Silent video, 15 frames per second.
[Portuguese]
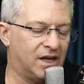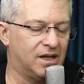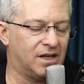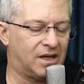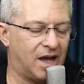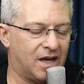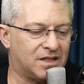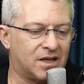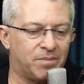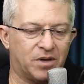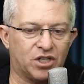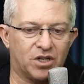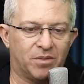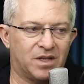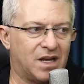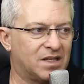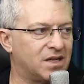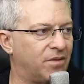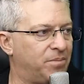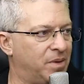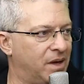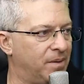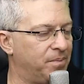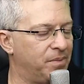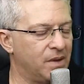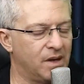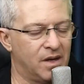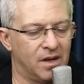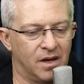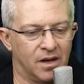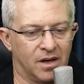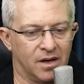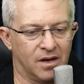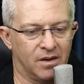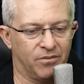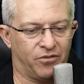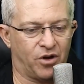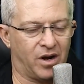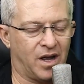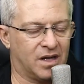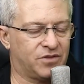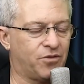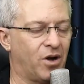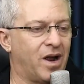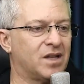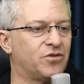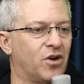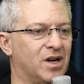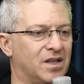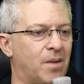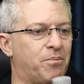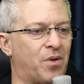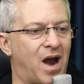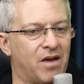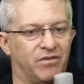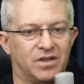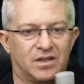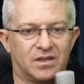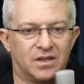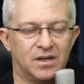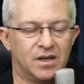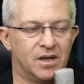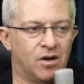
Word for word: ele, que a SAP chama de SAP um, for, S for, S for HANA Private,